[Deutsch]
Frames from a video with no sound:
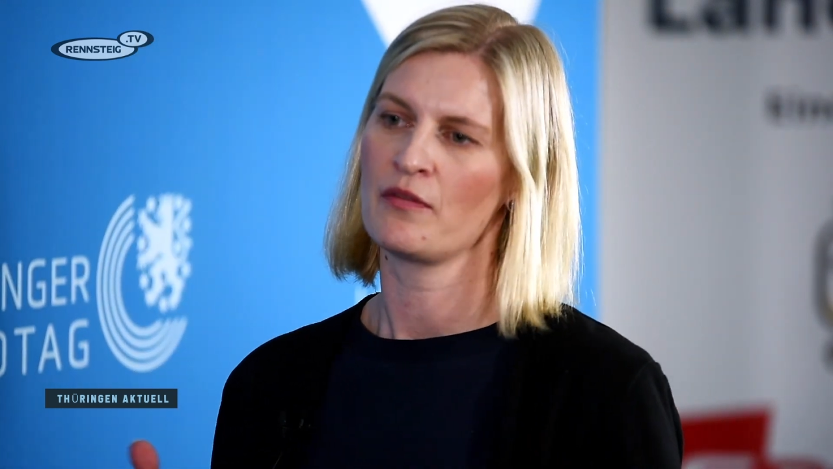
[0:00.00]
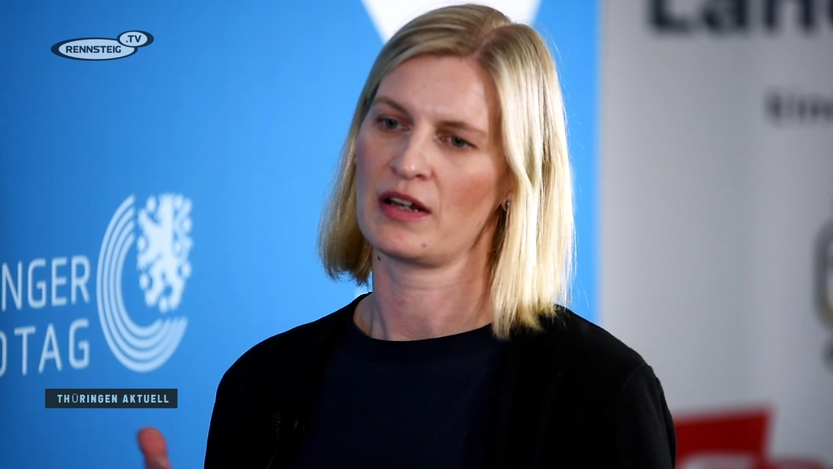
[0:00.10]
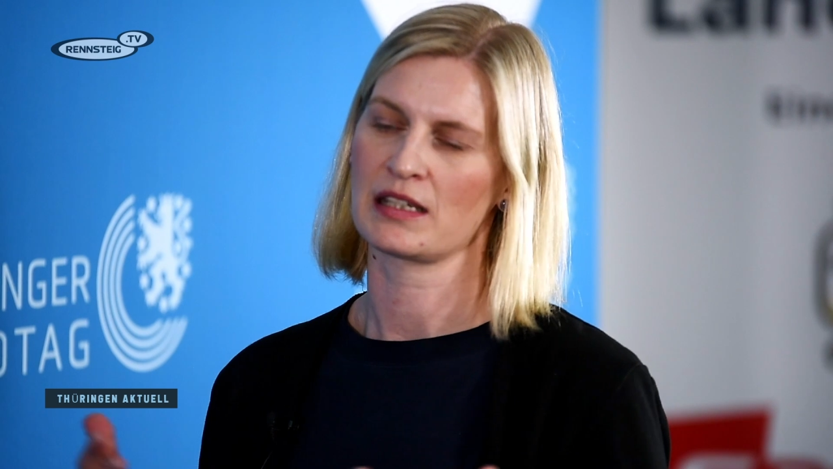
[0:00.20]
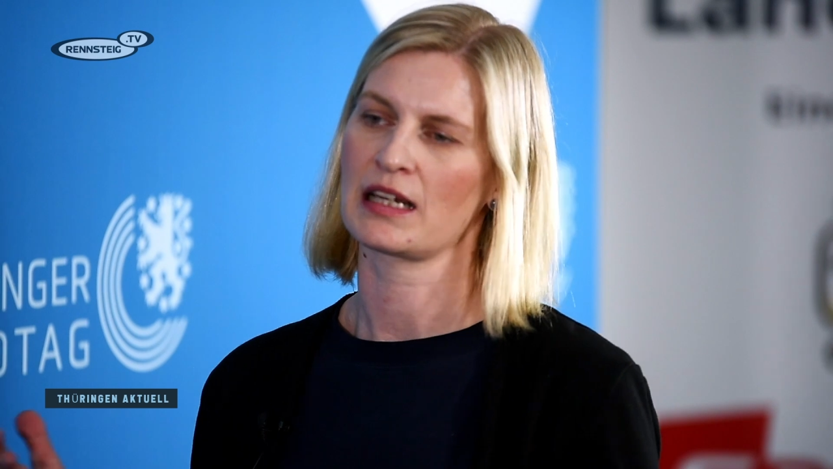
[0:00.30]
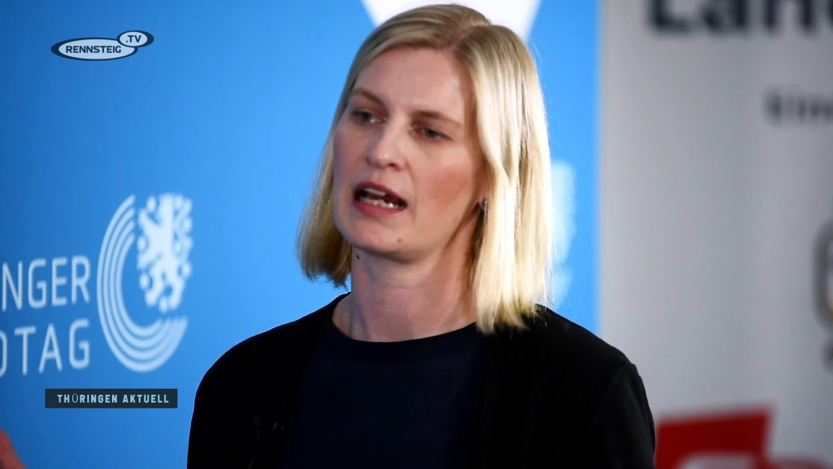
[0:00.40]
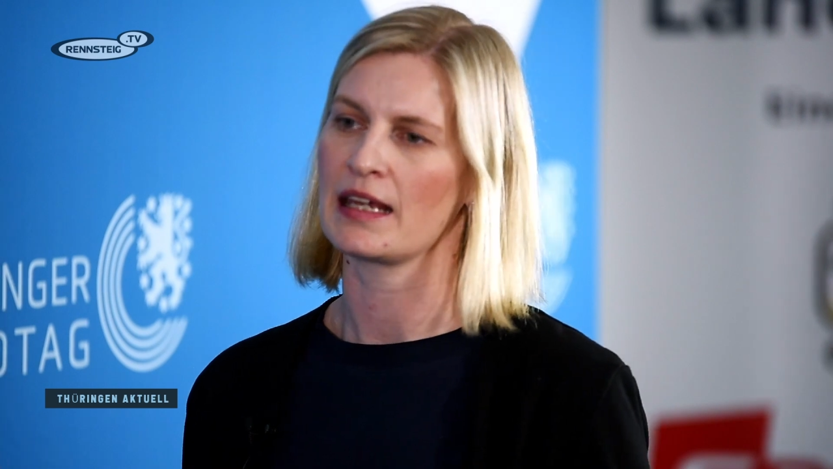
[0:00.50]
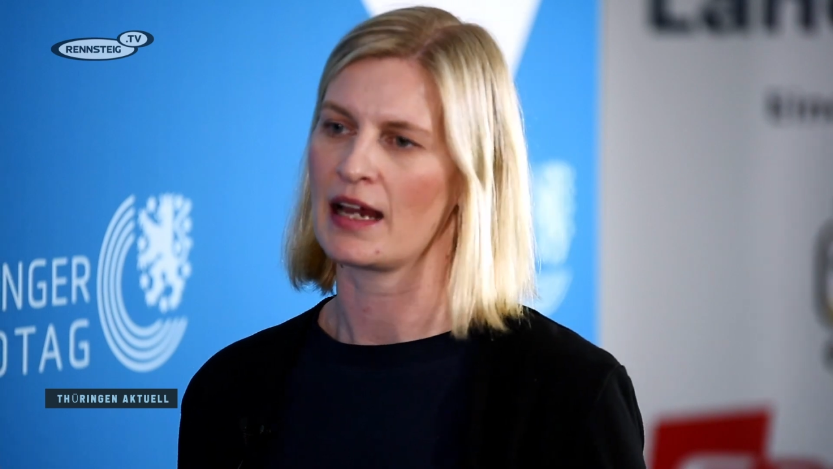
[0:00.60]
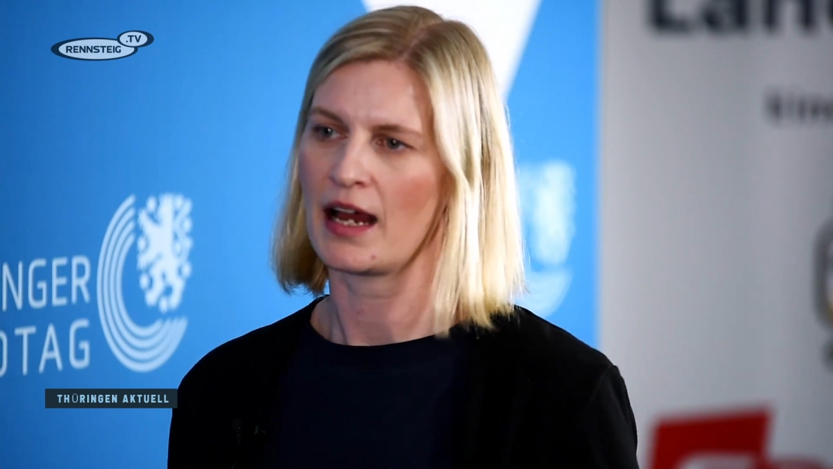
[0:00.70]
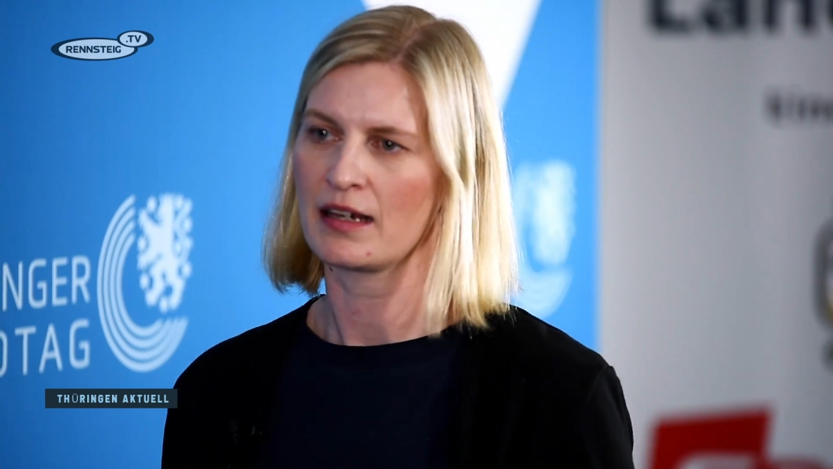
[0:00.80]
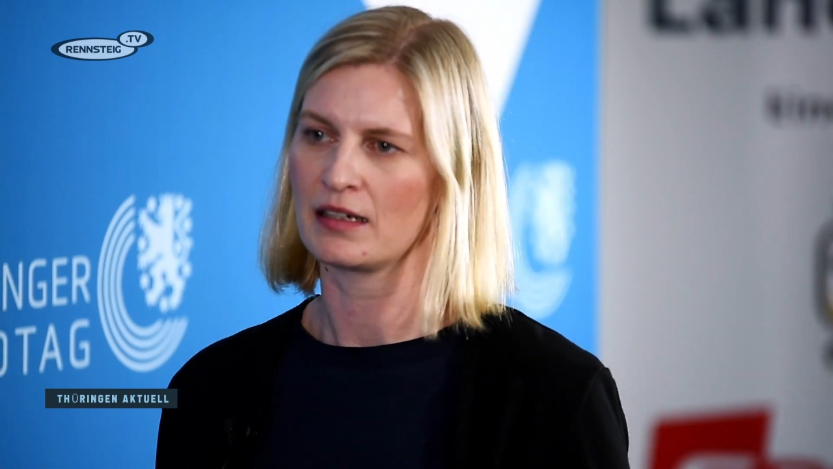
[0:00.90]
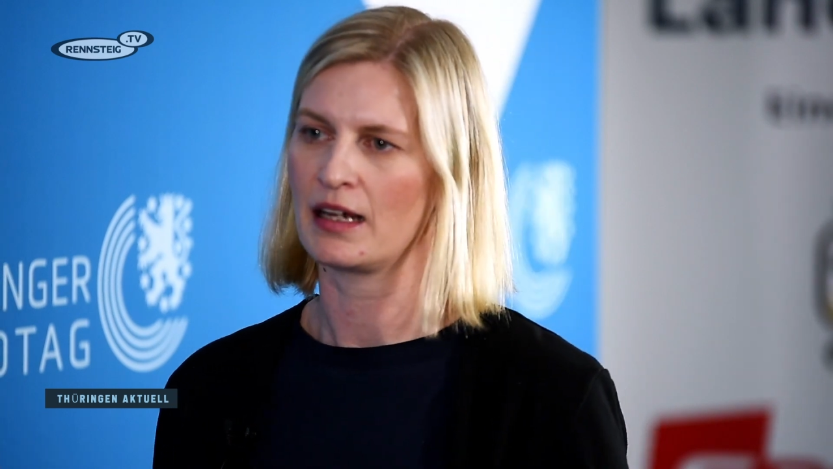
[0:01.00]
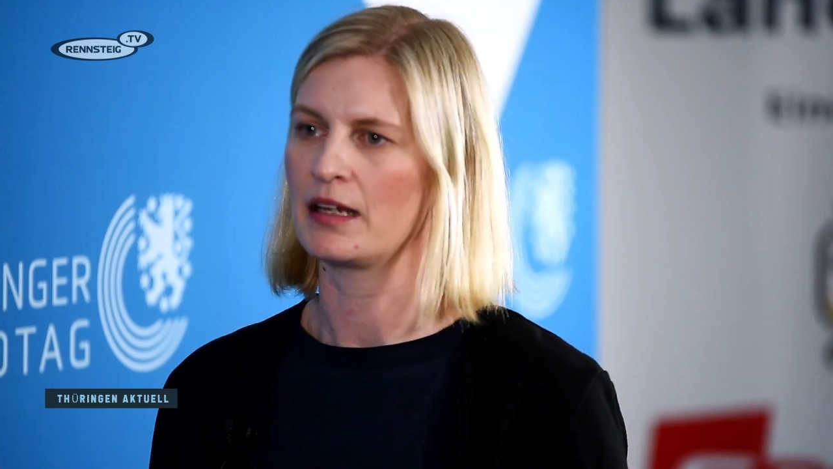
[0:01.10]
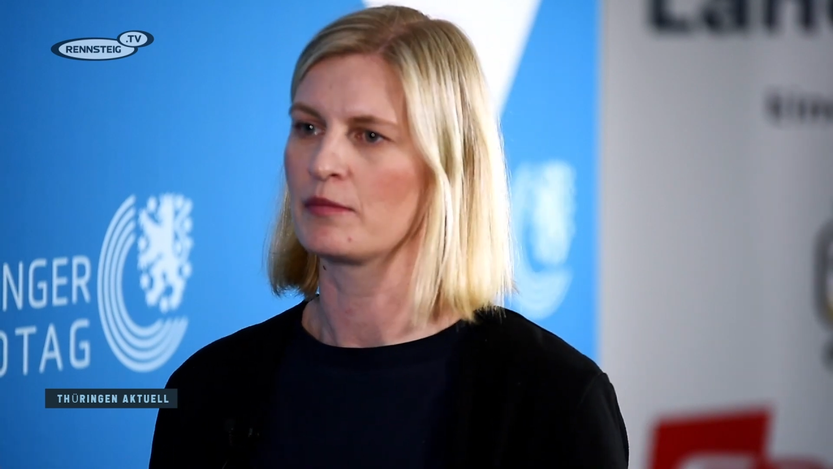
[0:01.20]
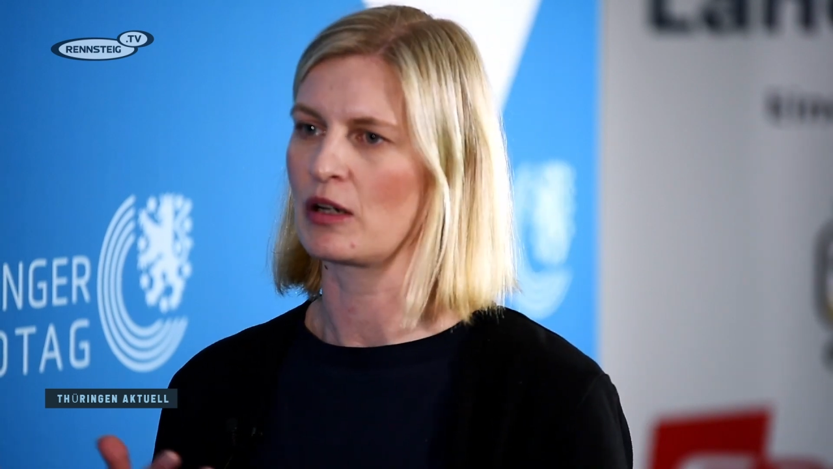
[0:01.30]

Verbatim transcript: fast drei Jahren in einem